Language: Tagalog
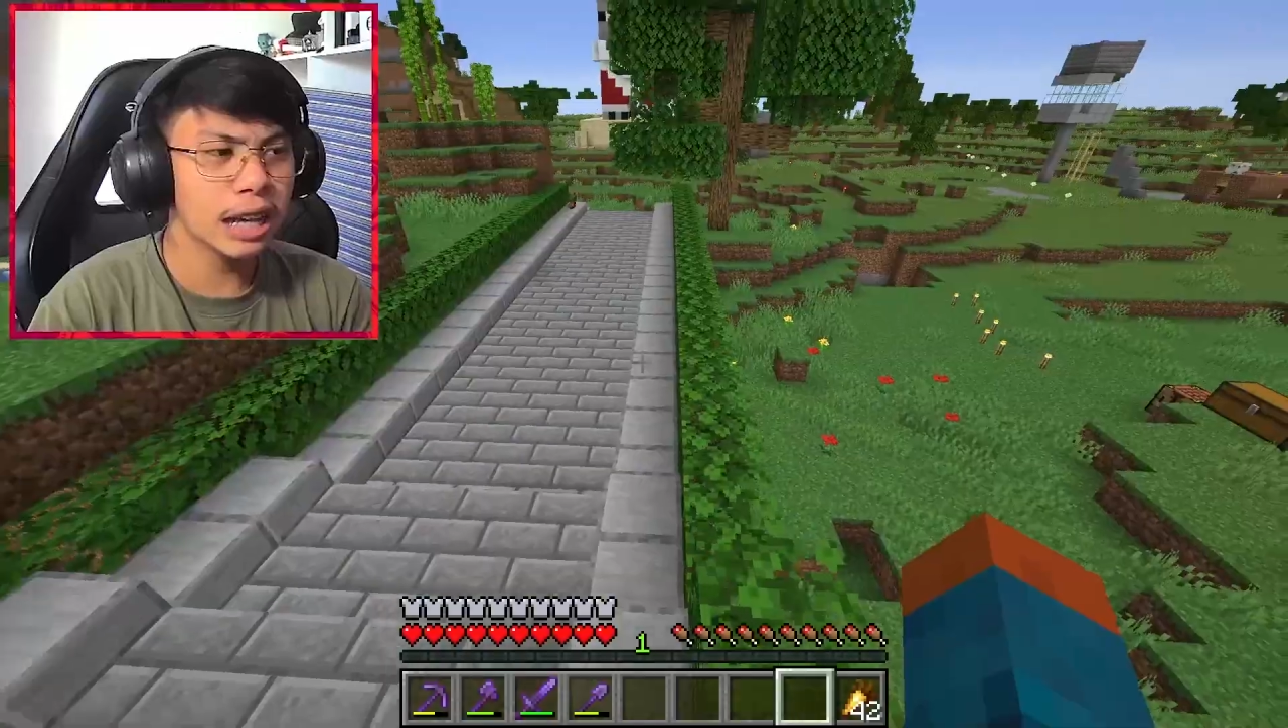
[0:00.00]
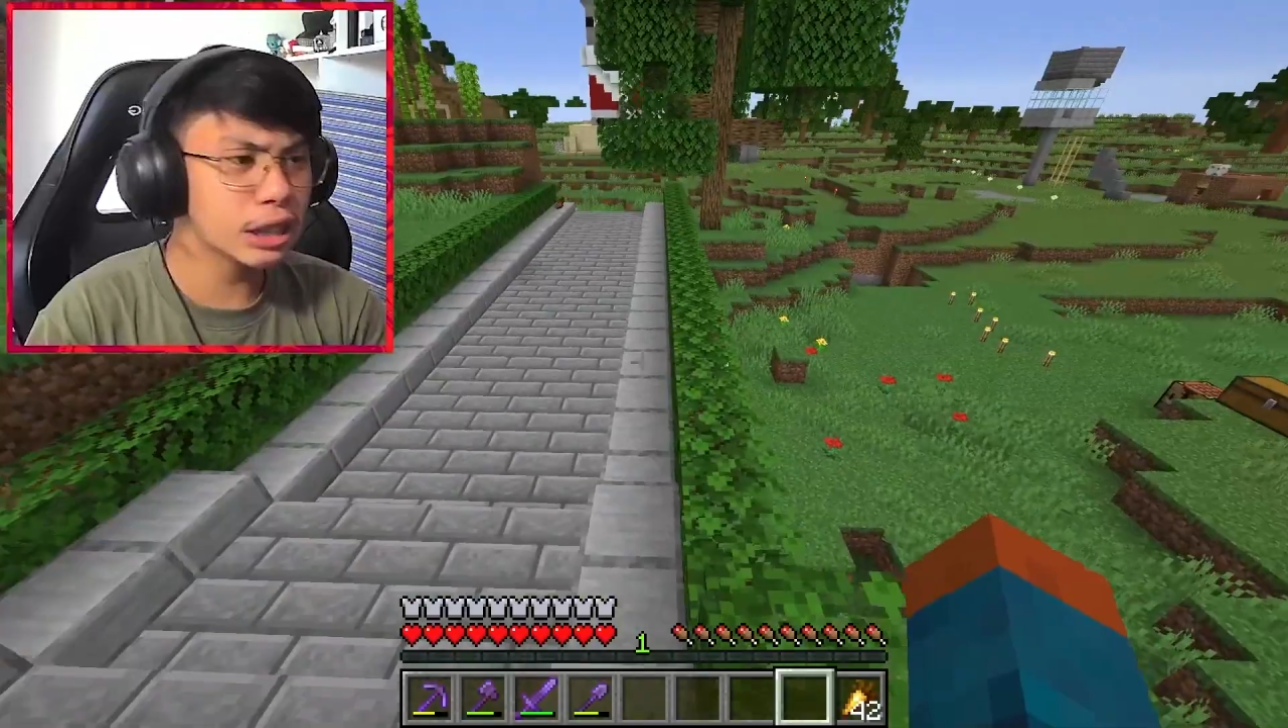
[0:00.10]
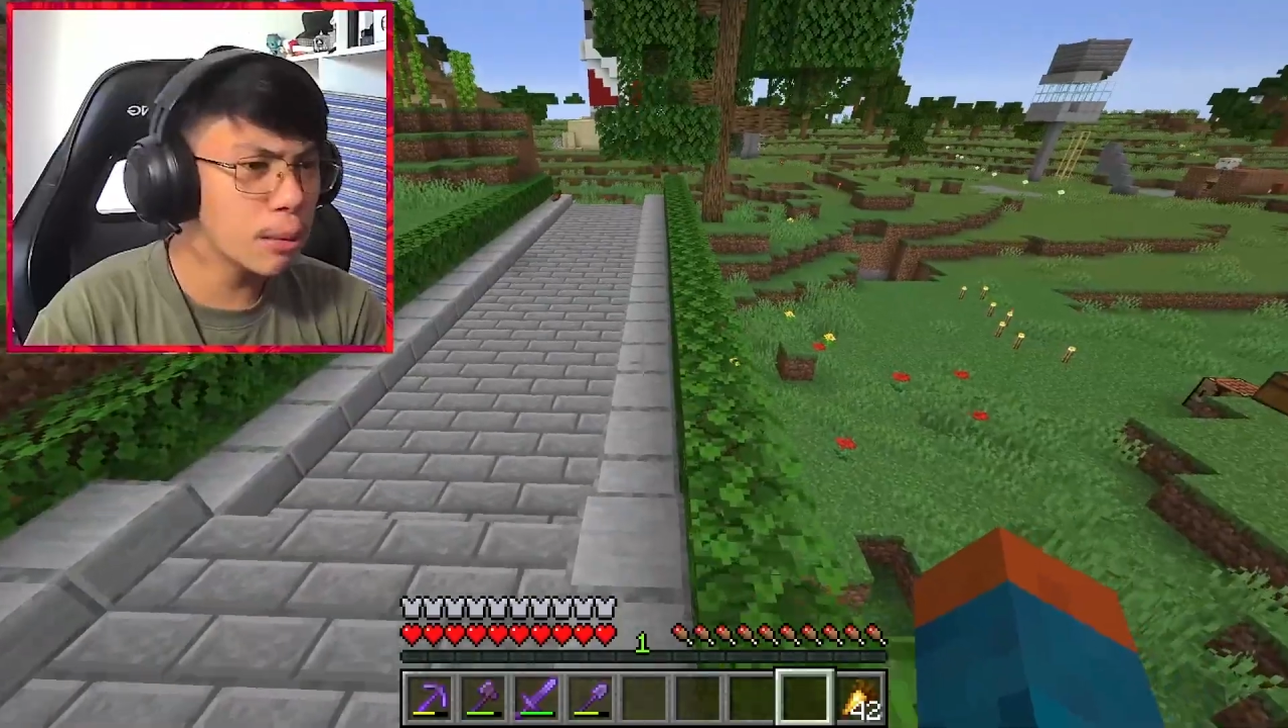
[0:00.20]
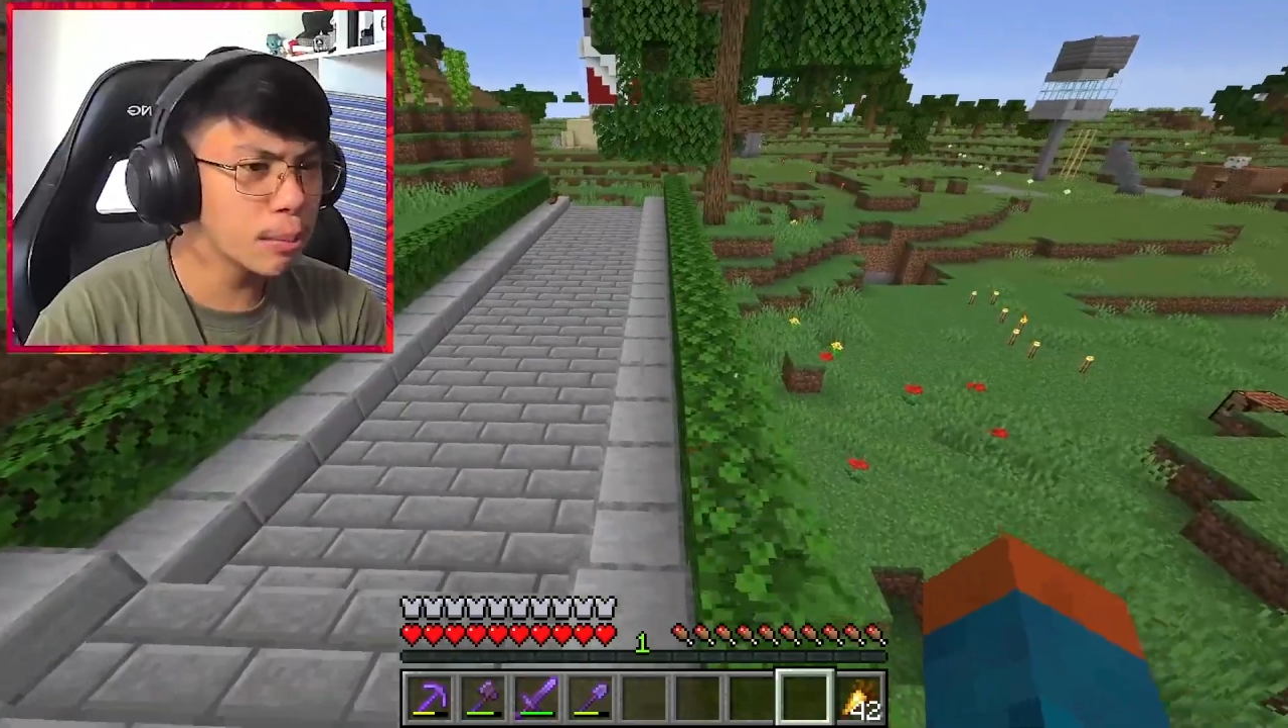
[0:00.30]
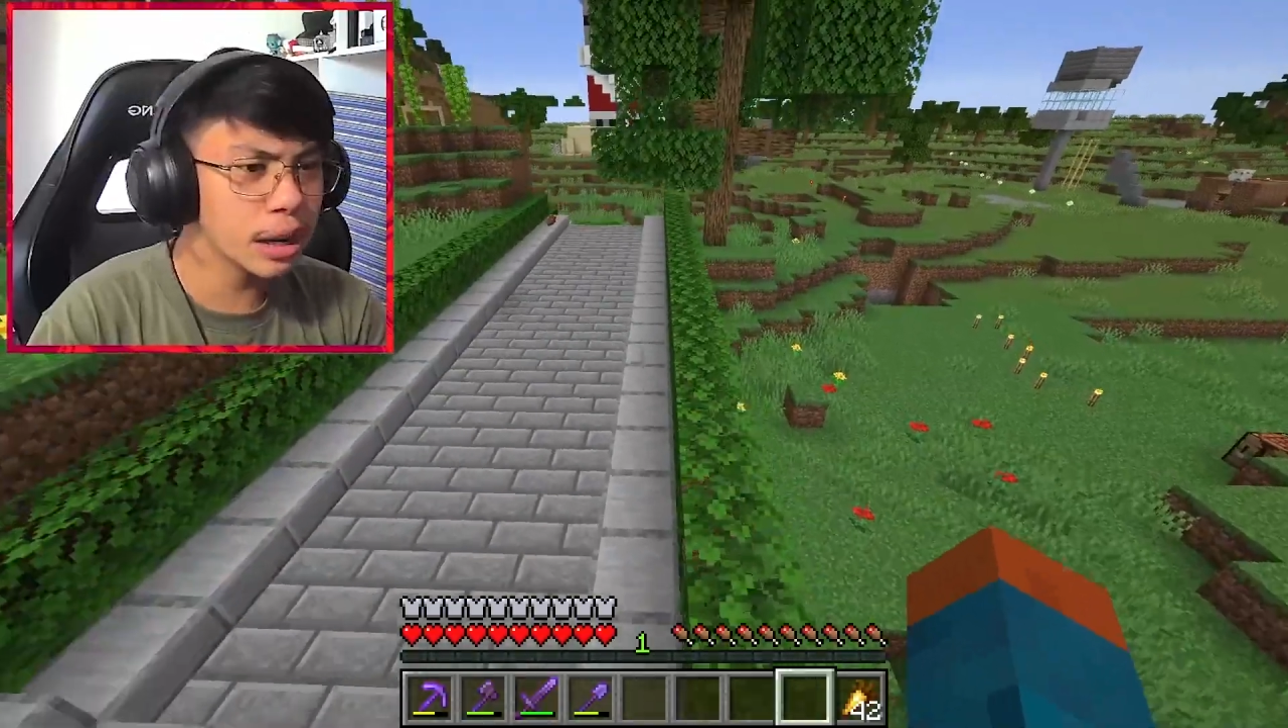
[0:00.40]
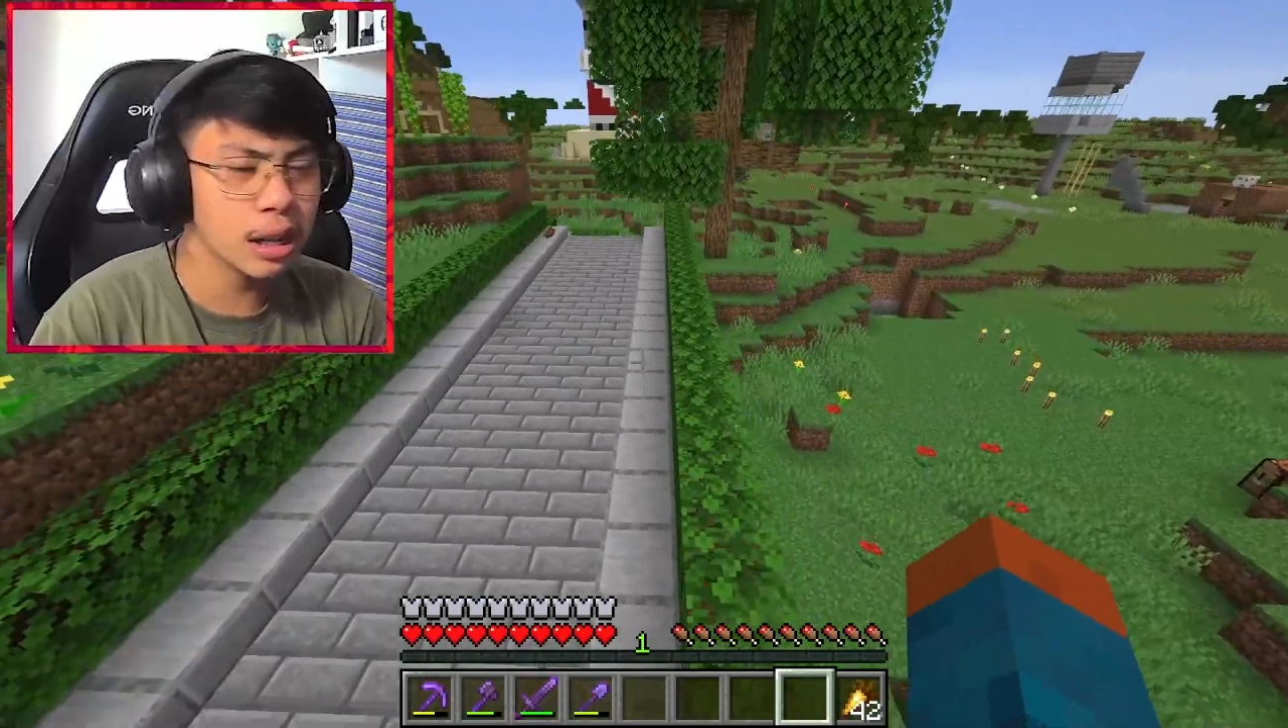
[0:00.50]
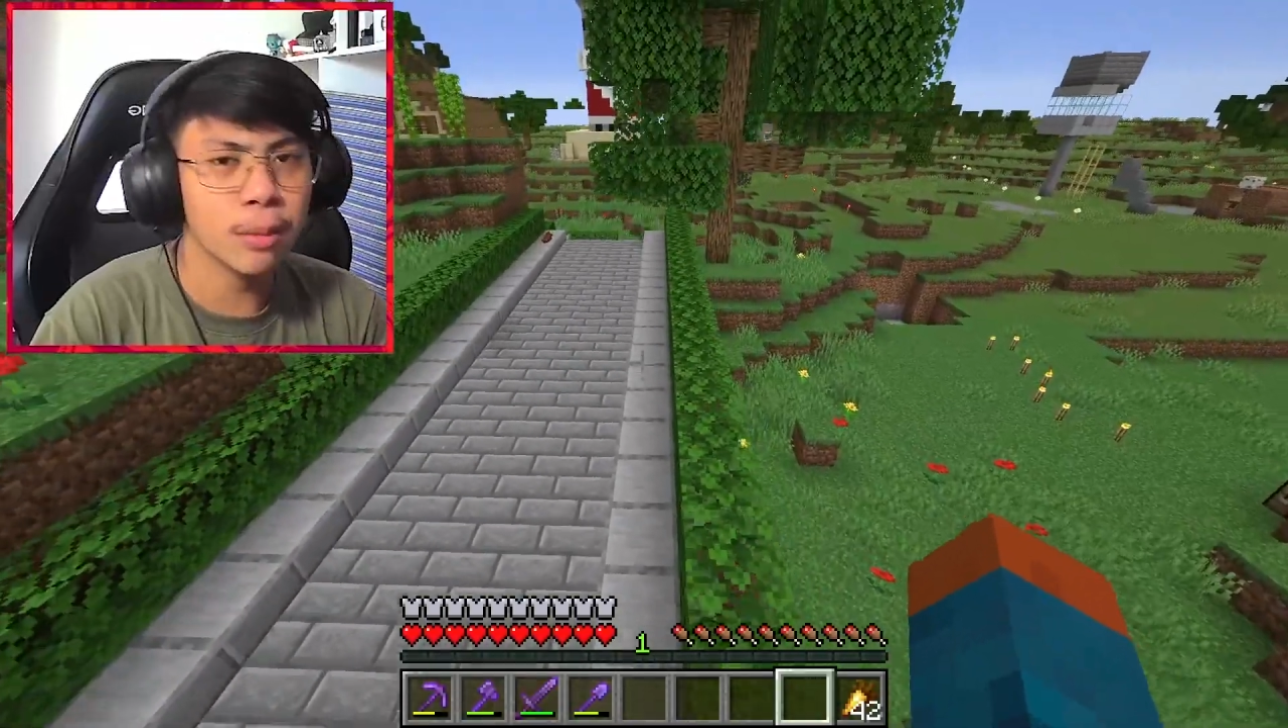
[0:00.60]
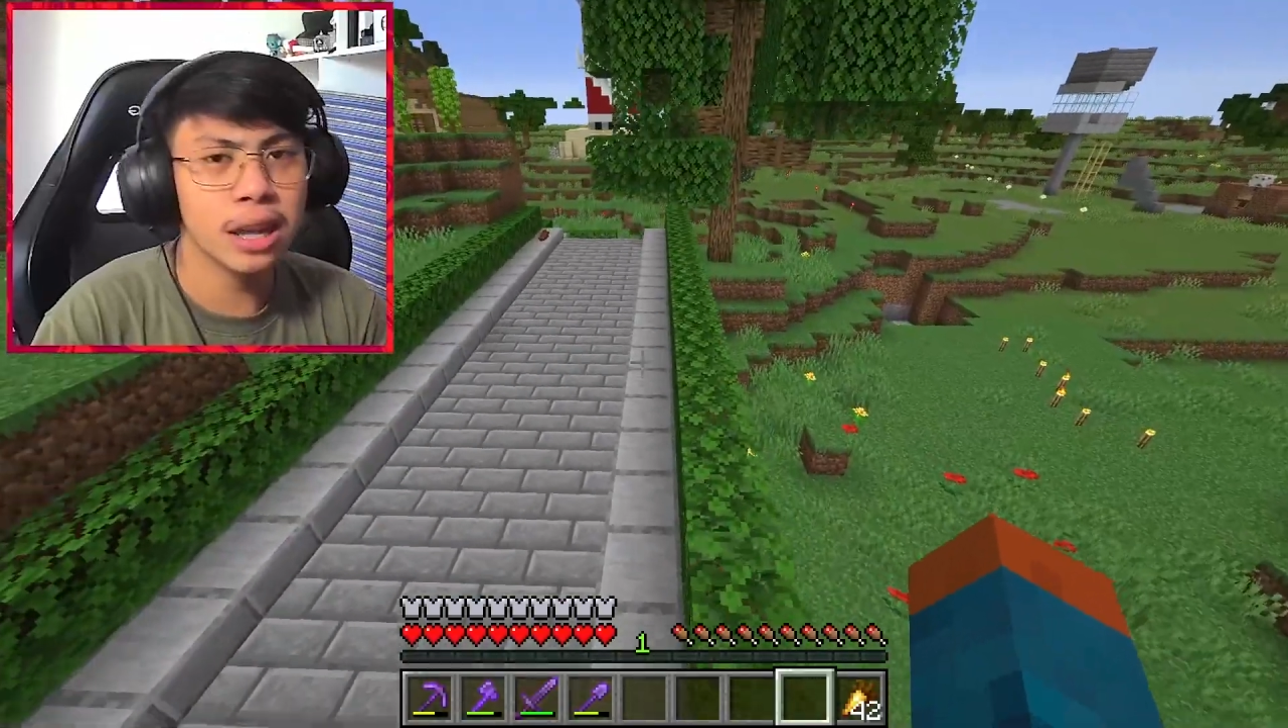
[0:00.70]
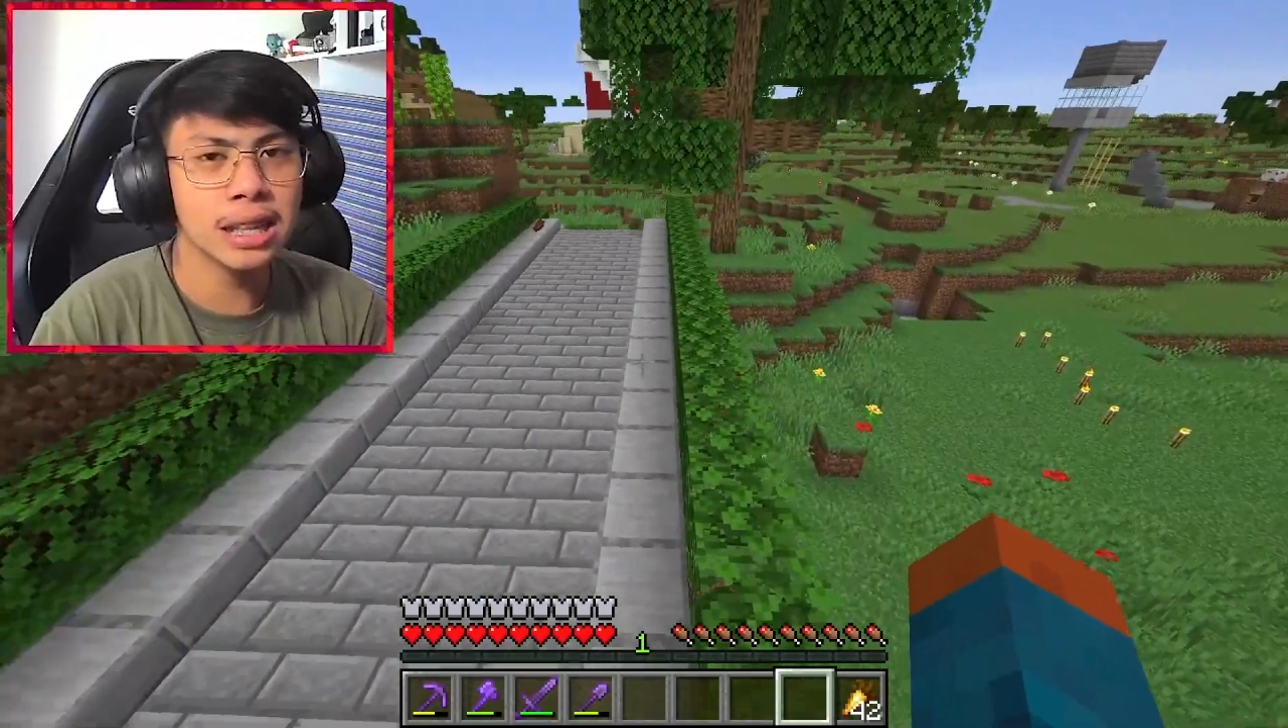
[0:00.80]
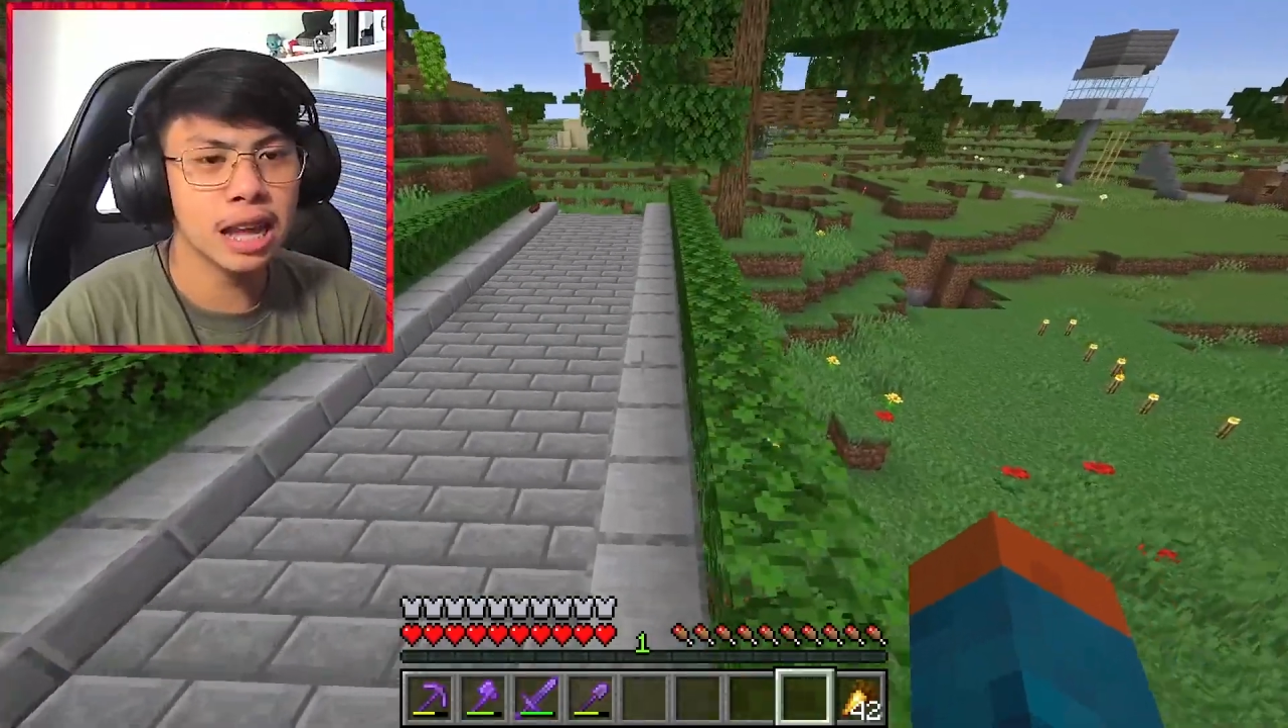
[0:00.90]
Eh, Siyempre naman,